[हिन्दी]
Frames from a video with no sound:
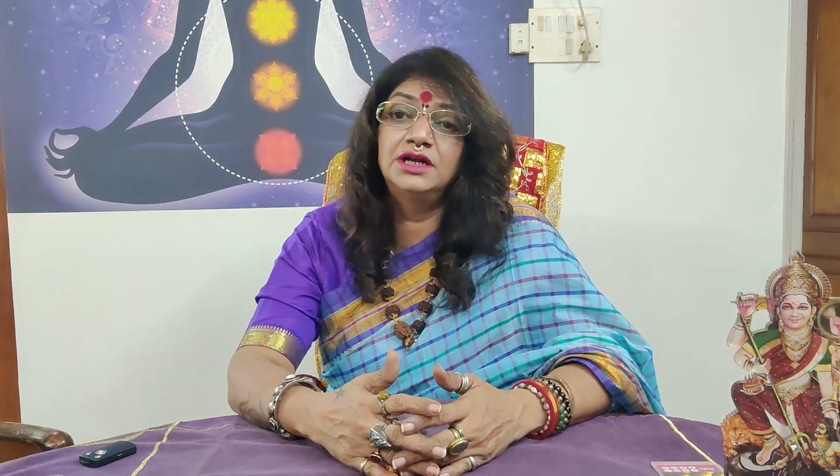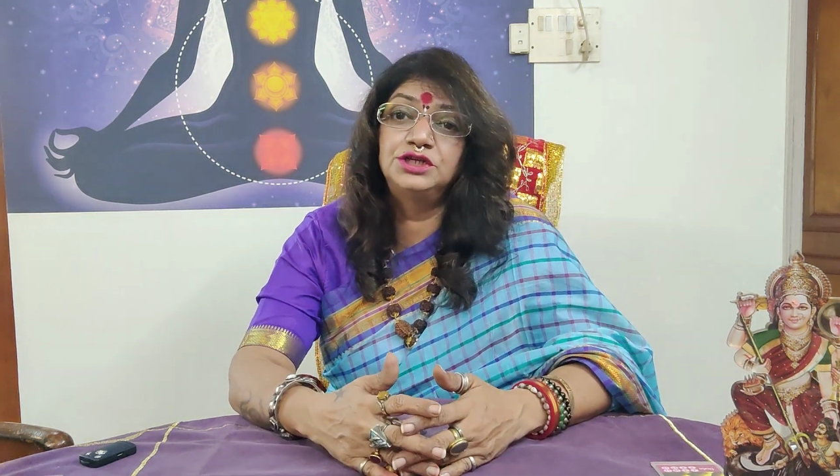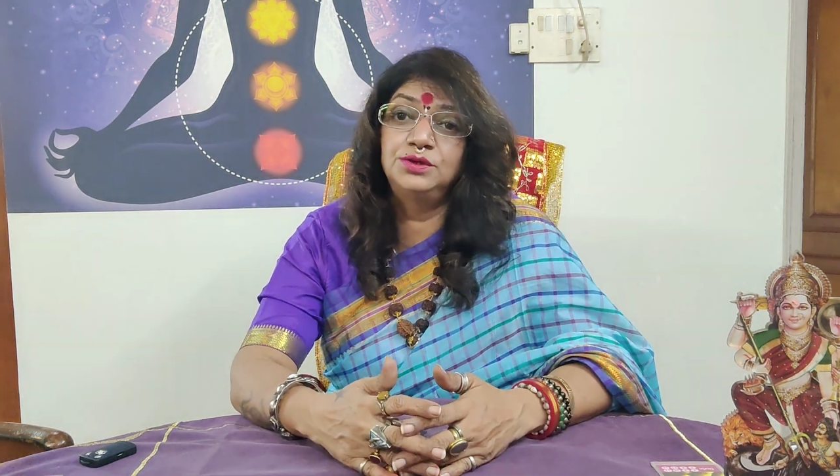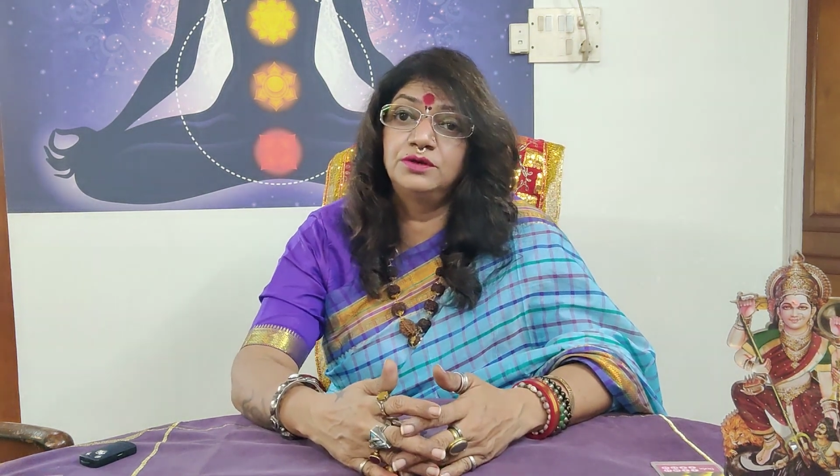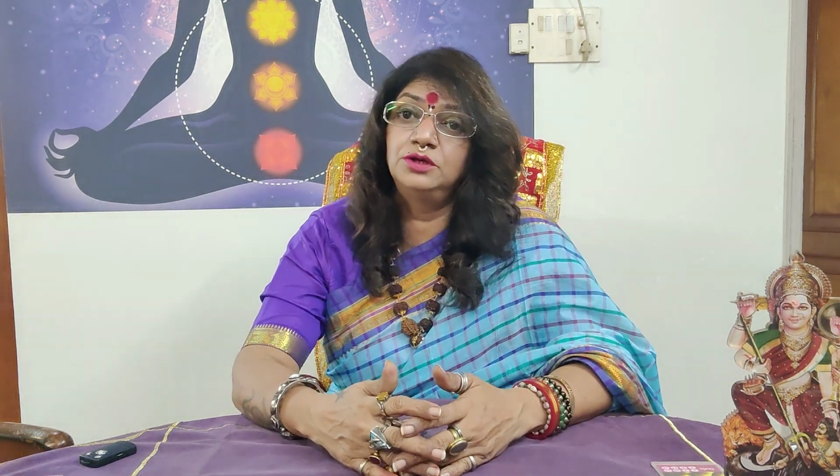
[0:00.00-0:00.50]

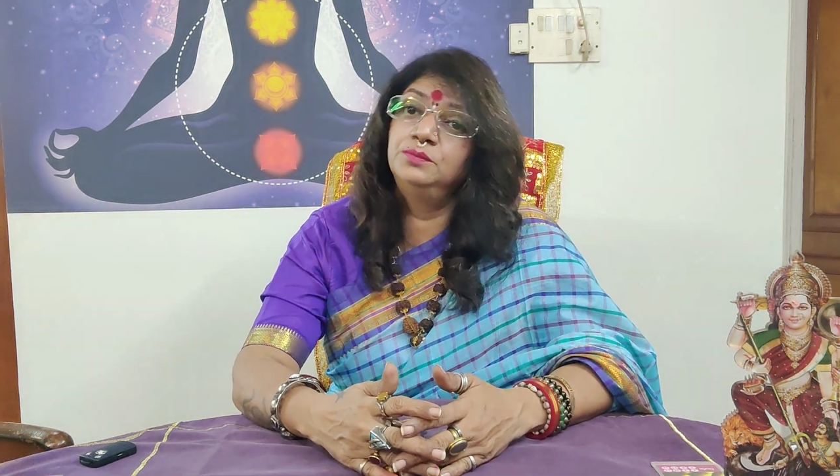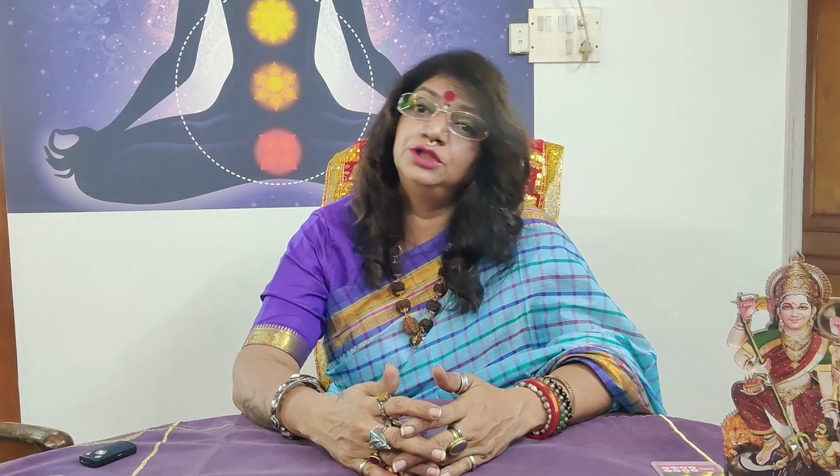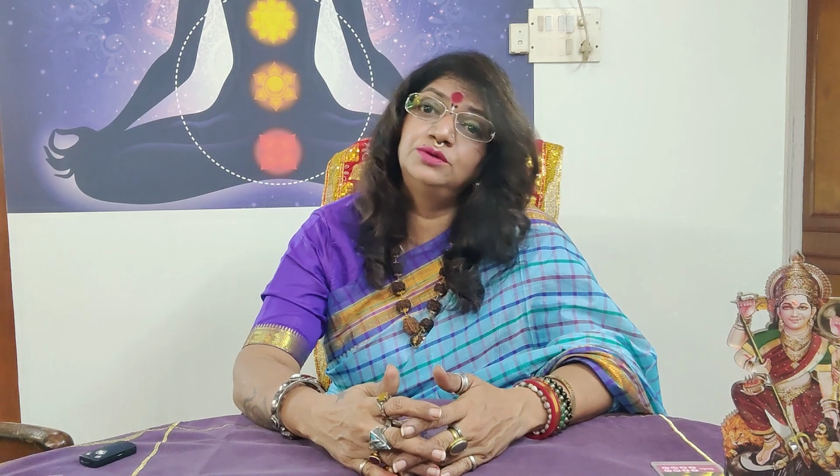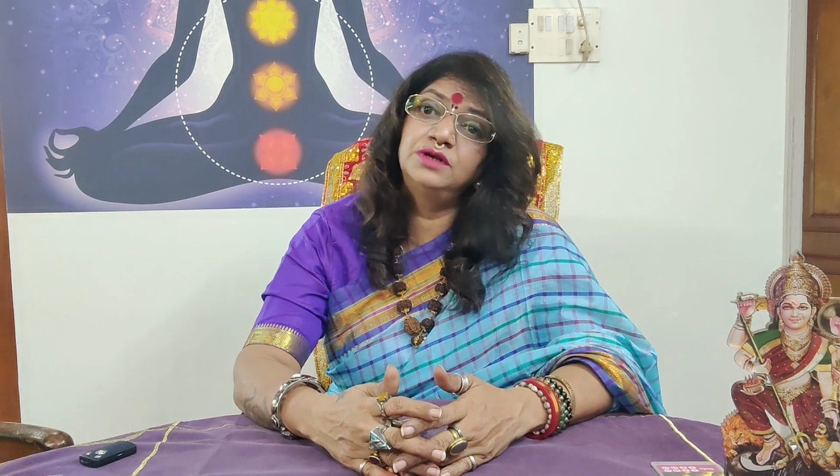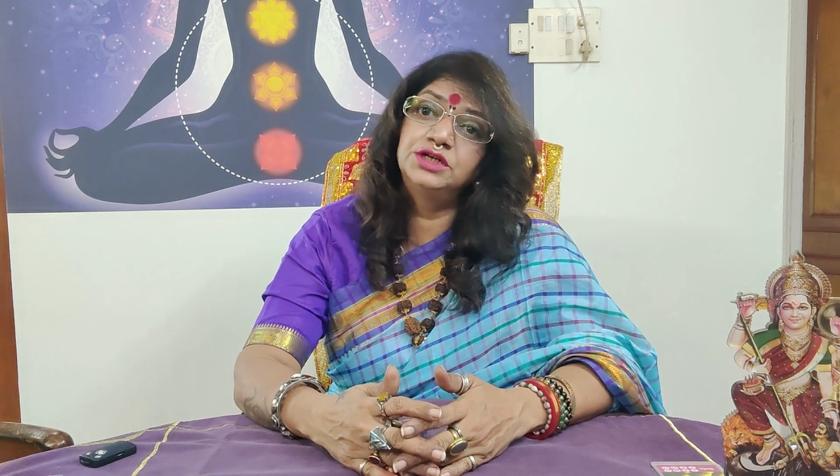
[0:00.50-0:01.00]
राशियों के लिए
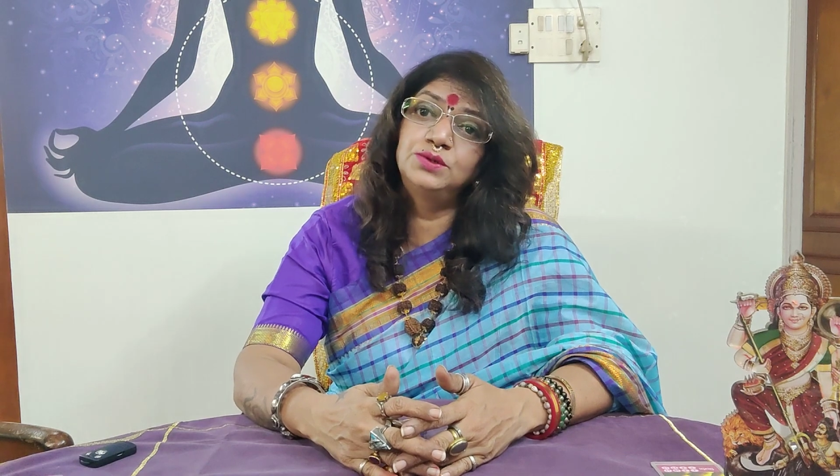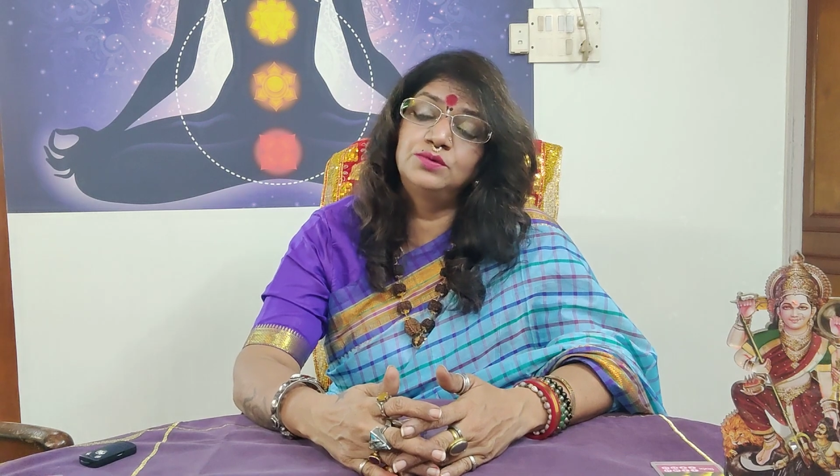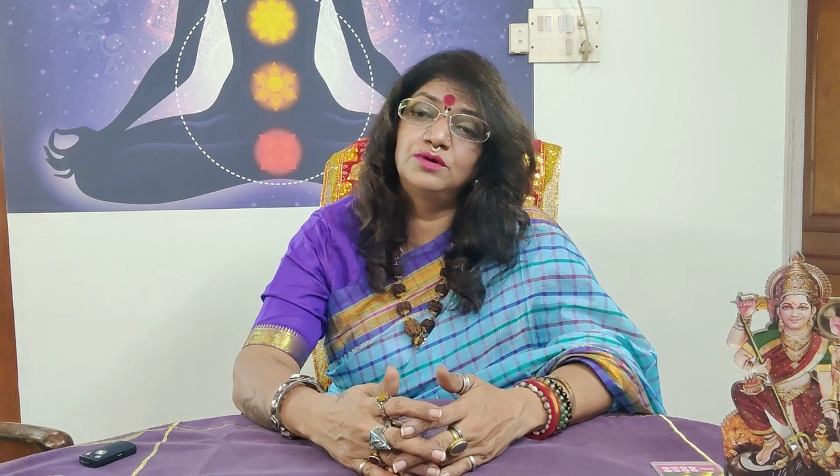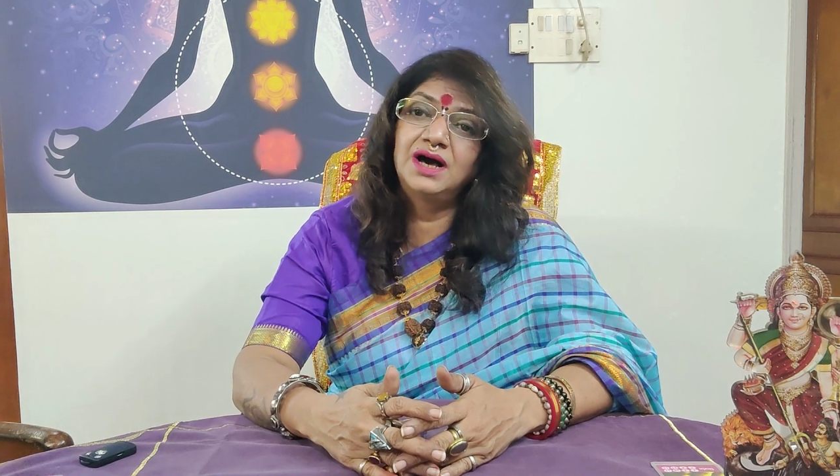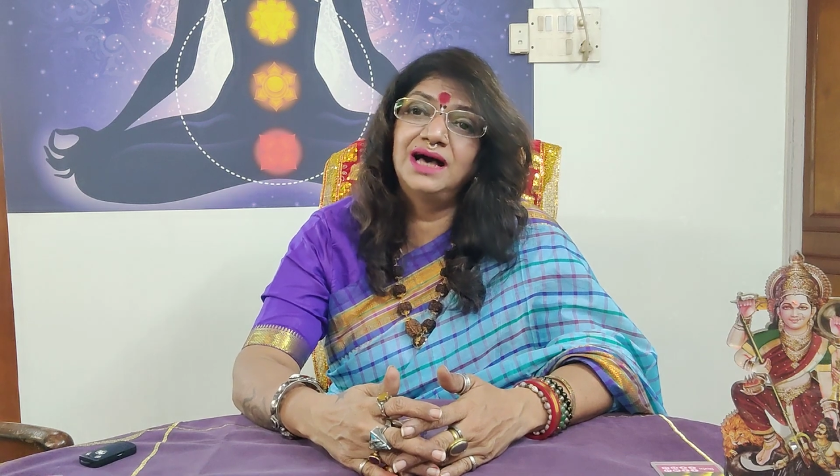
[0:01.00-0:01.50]
मिथुन
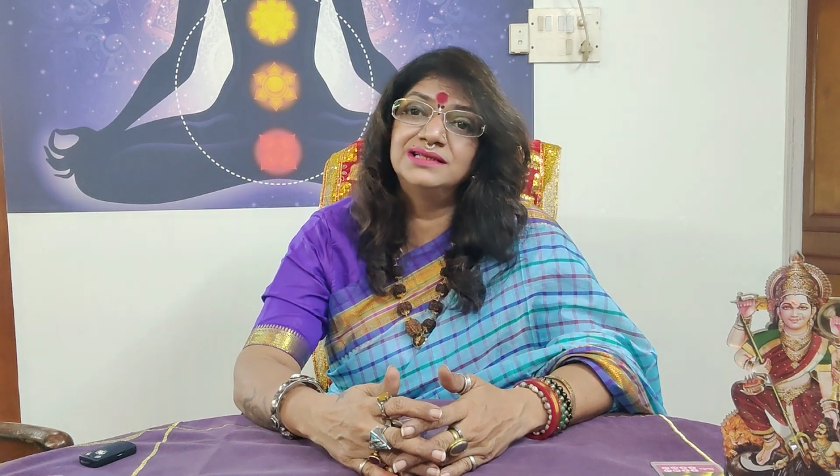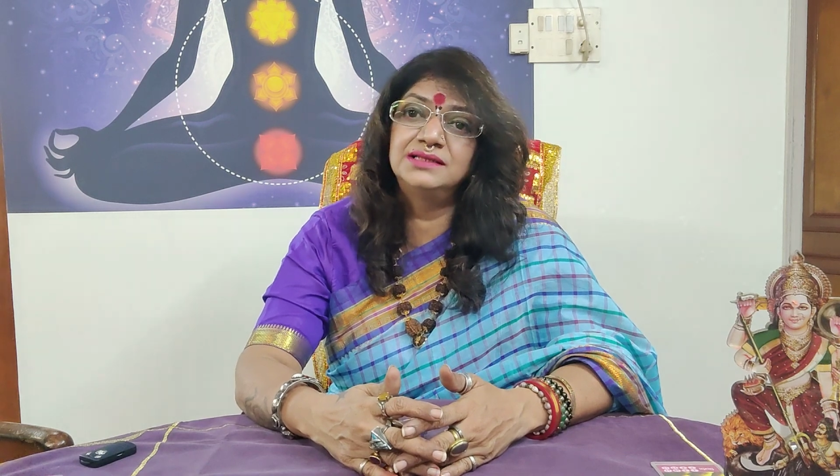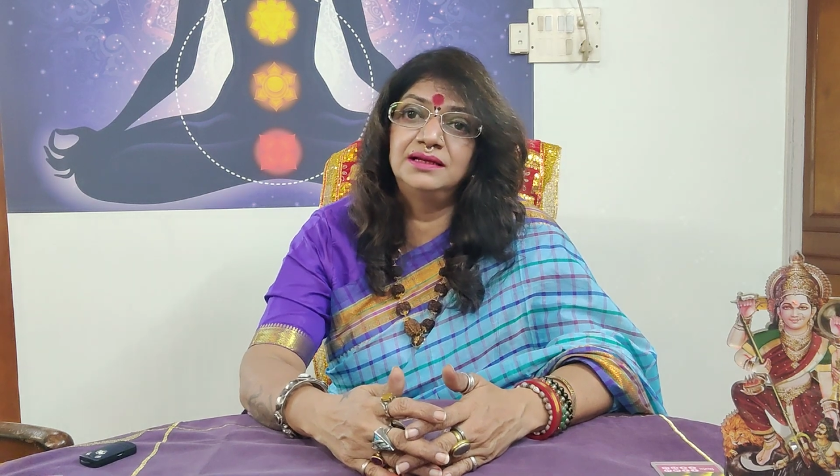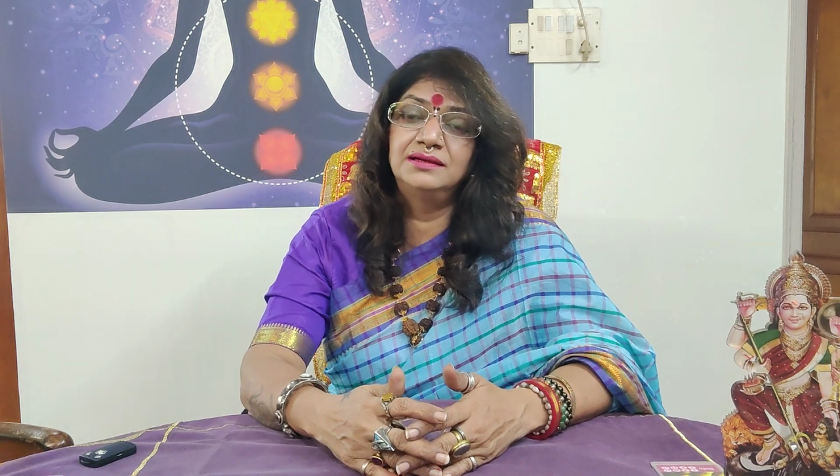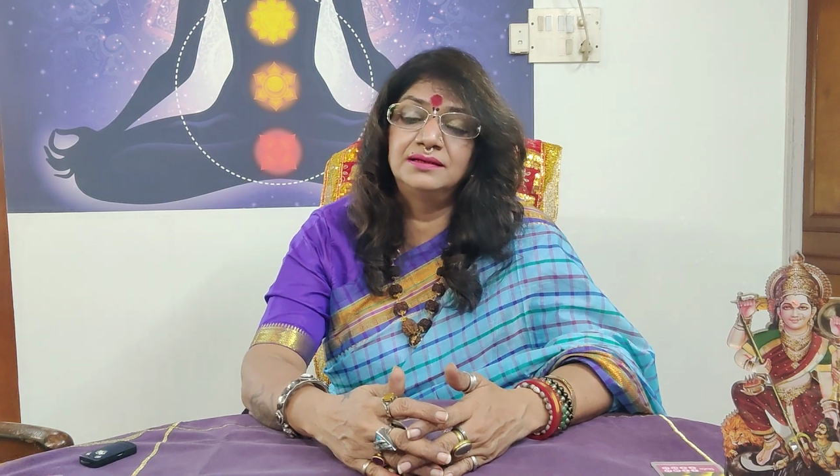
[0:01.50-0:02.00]
राशियों को खास
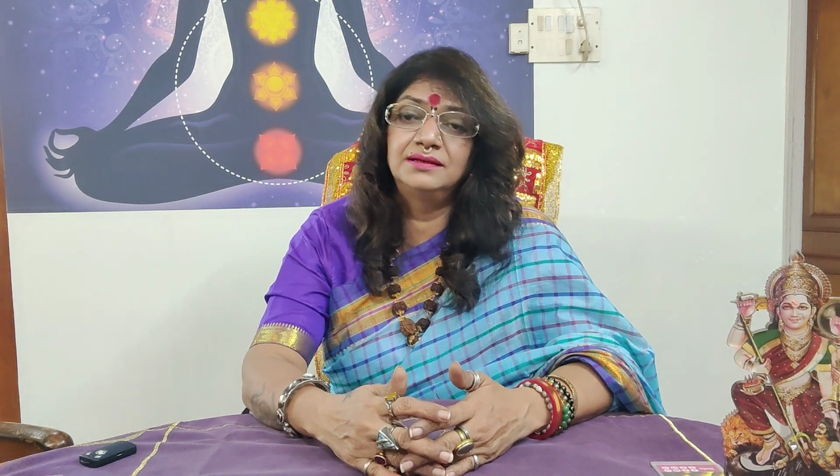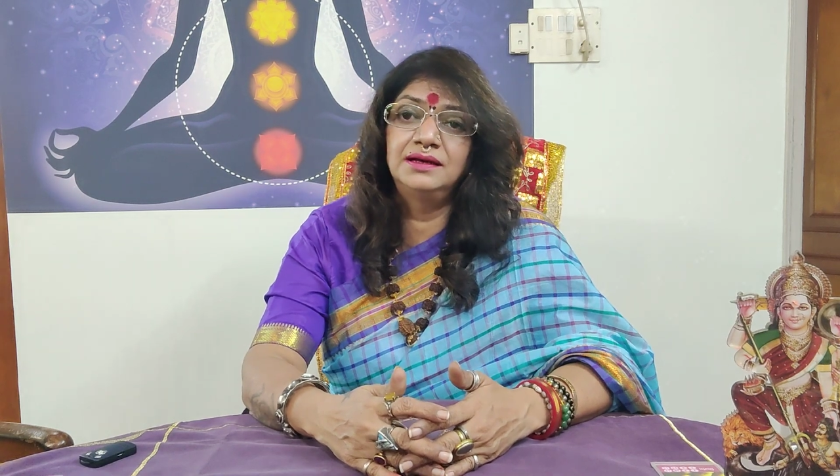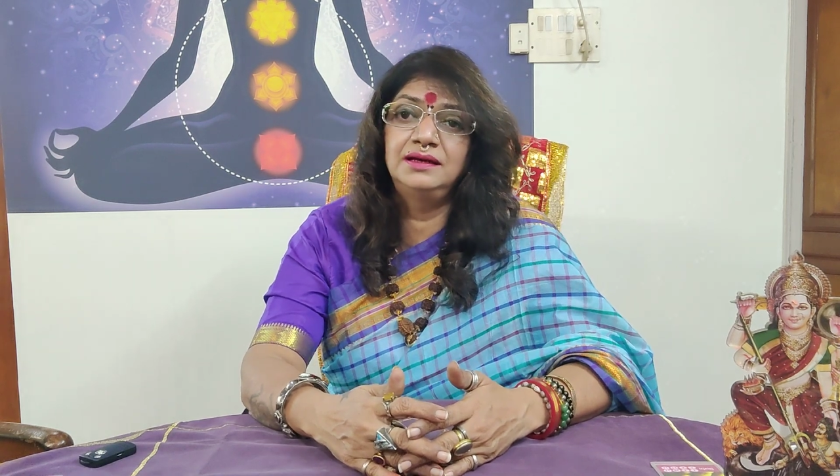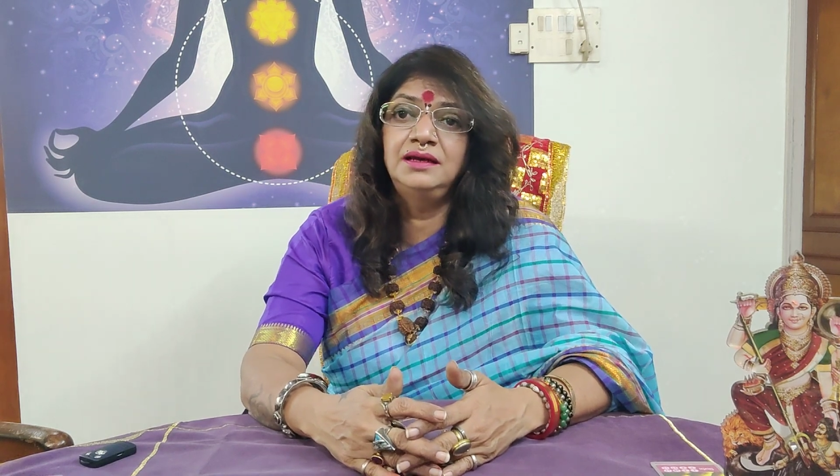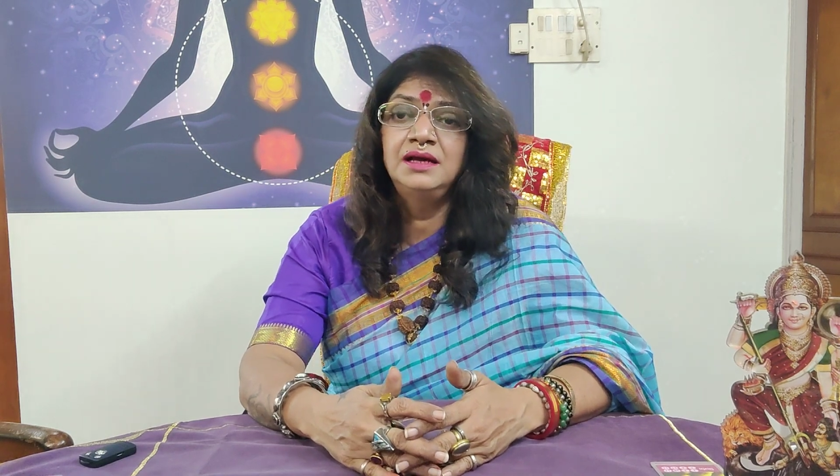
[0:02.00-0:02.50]
ध्यान
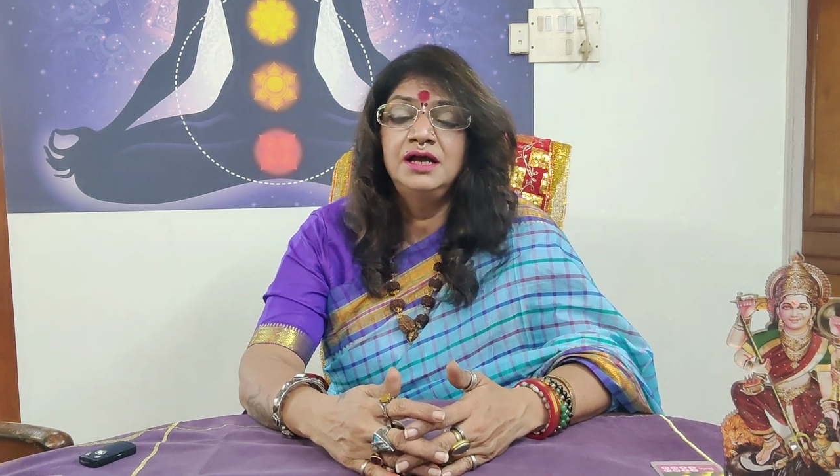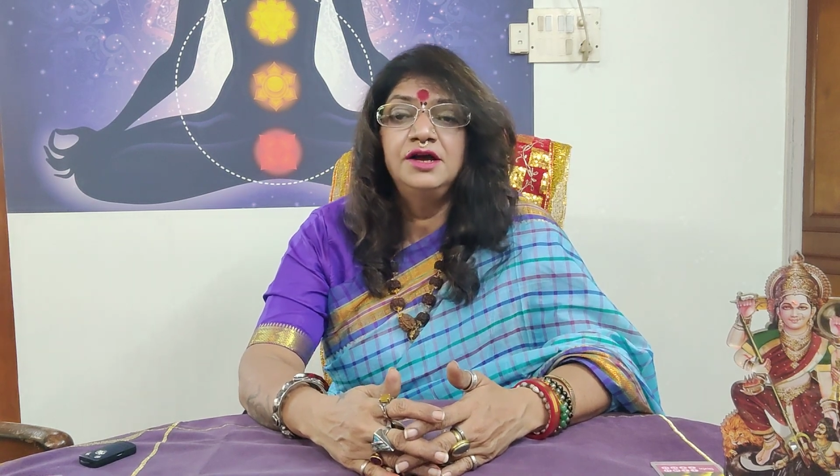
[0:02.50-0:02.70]
रखना है